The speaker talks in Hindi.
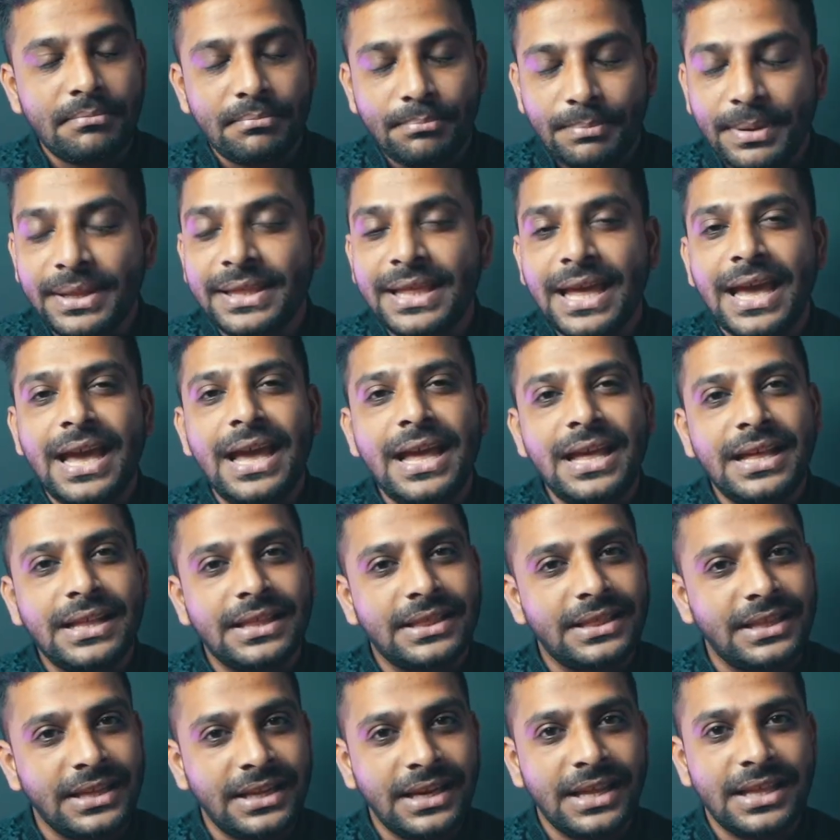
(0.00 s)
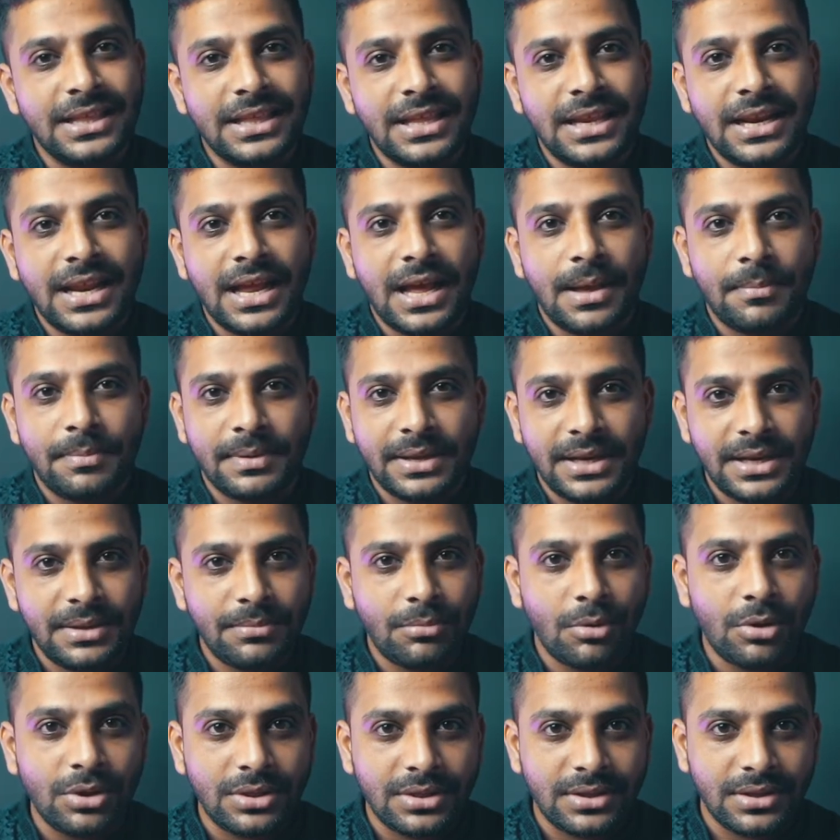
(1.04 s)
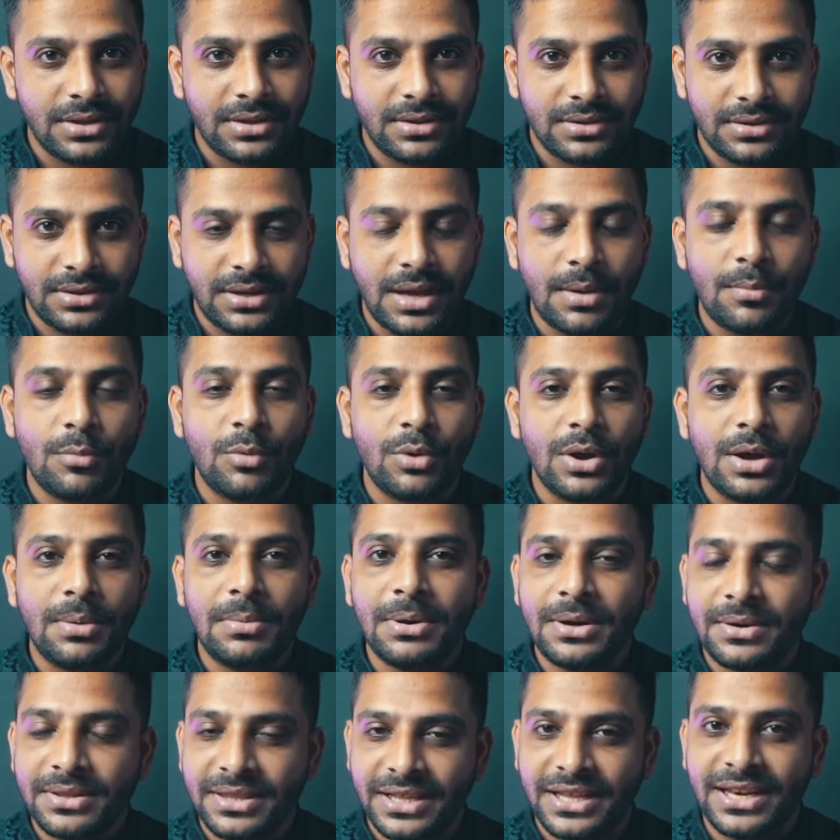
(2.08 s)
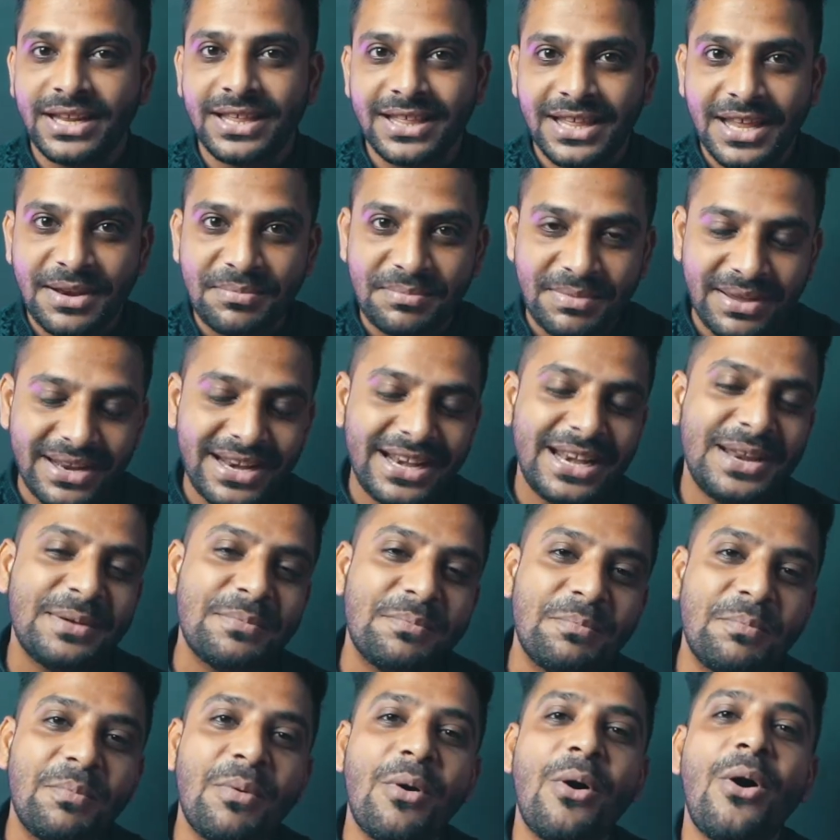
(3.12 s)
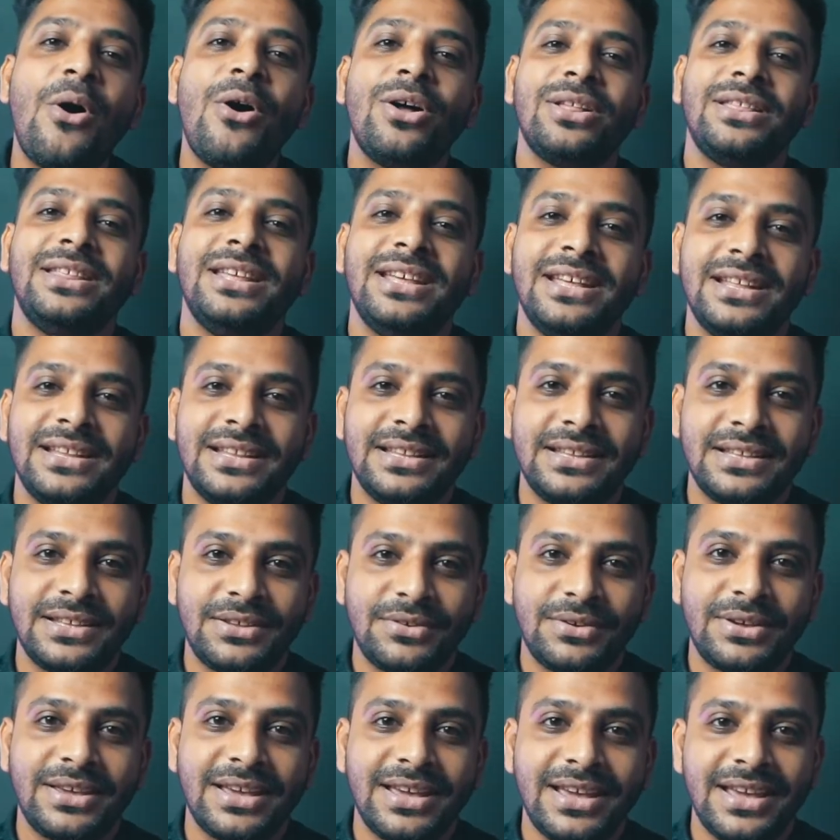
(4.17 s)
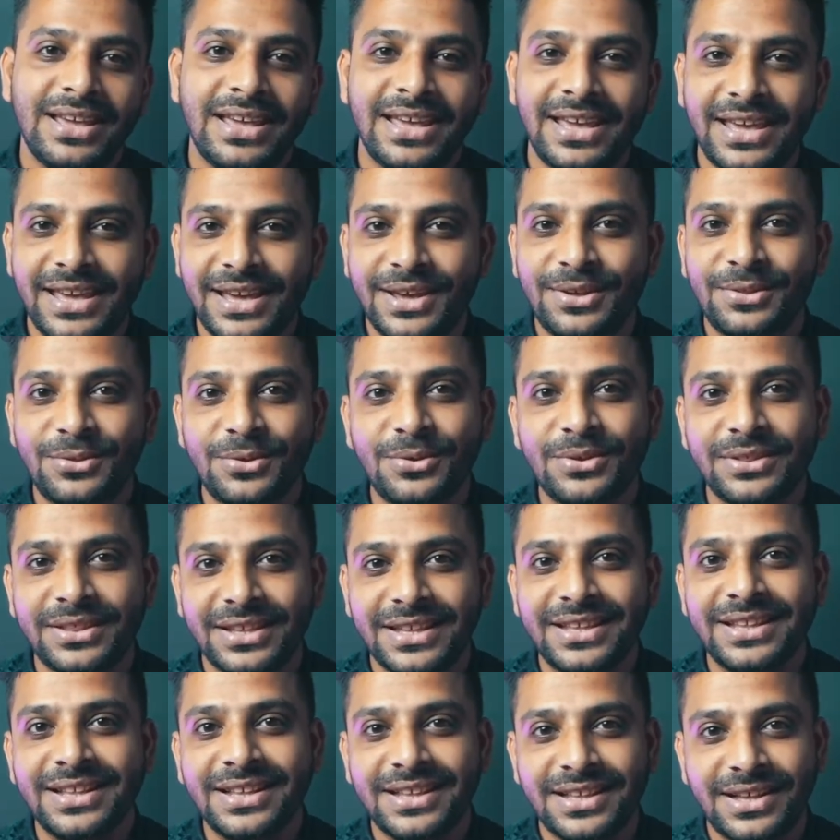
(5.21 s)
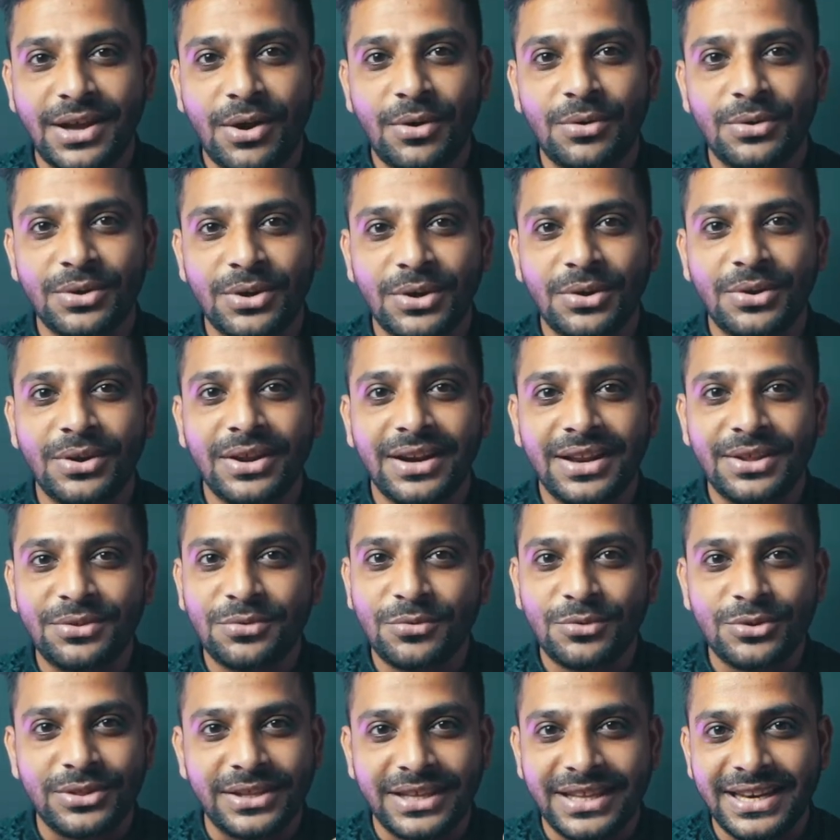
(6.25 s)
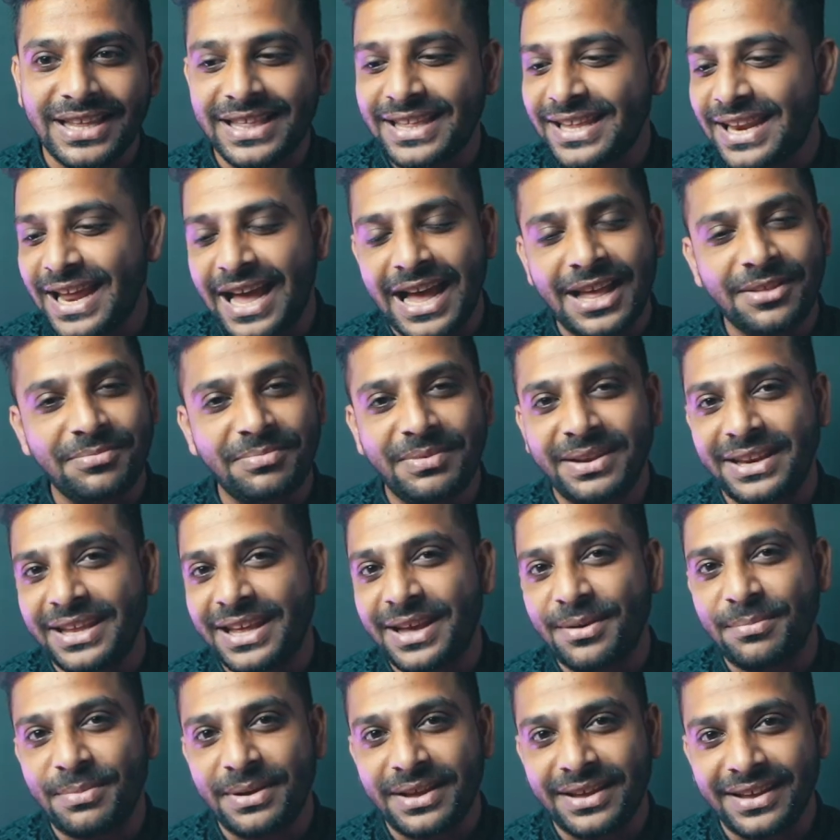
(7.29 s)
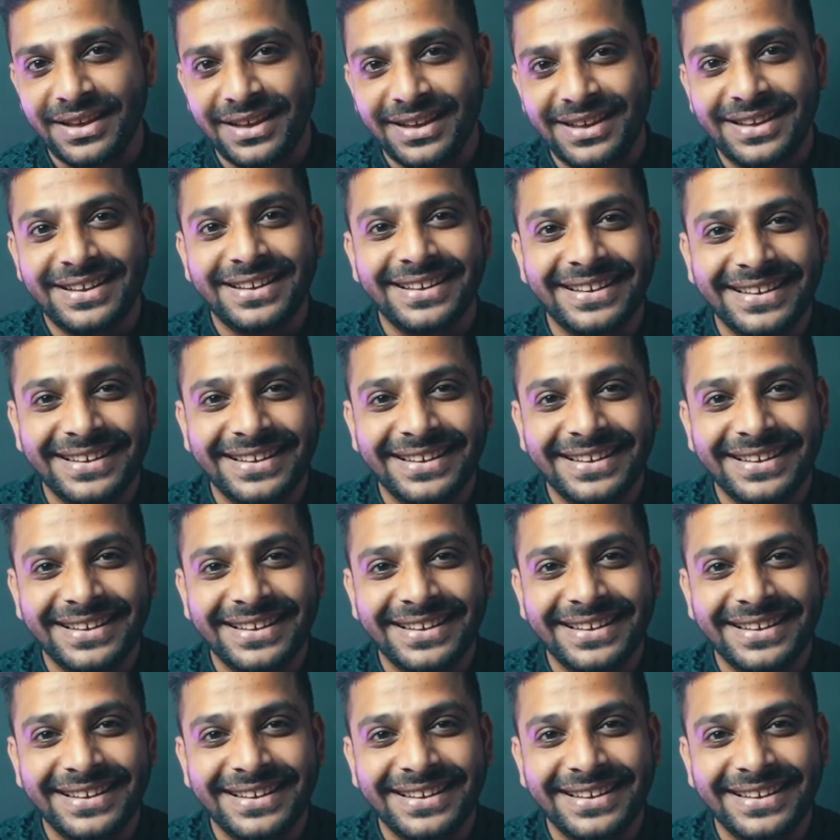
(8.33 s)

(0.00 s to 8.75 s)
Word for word: पता है तीन हज़ार आपके लिए बहुत कम होगा बट तीन हज़ार मेरे लिए बहुत है क्योंकि एक दो तीन काउंट करूँगा ना तो वो तीन हज़ार हाथ में नहीं आ पाएगा